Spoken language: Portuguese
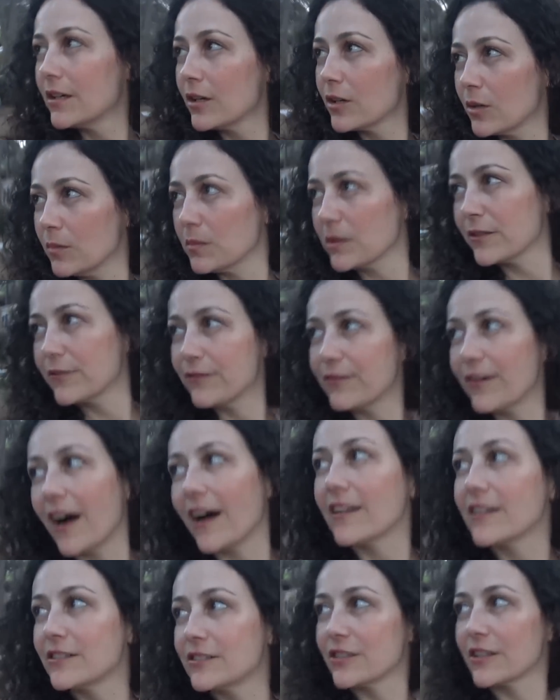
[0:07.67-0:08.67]
Como que
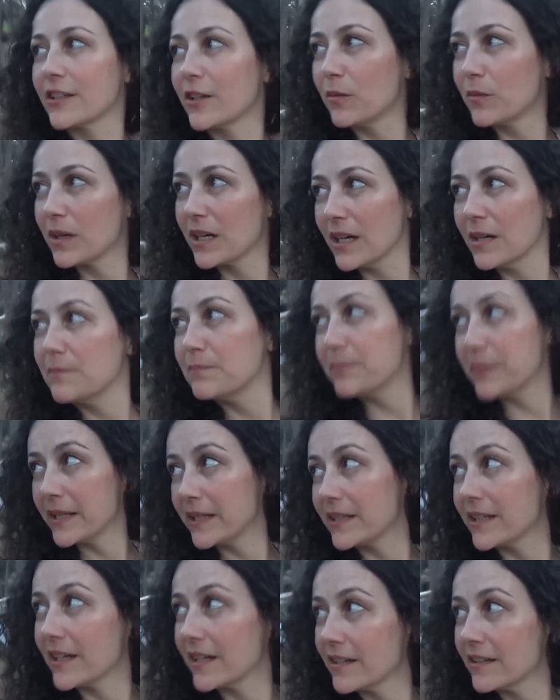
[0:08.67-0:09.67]
fala? Isso aqui é um camping,
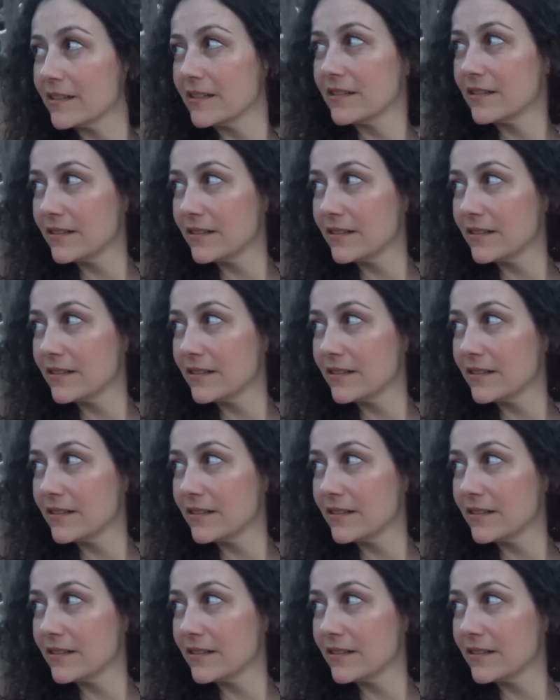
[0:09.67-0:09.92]
né?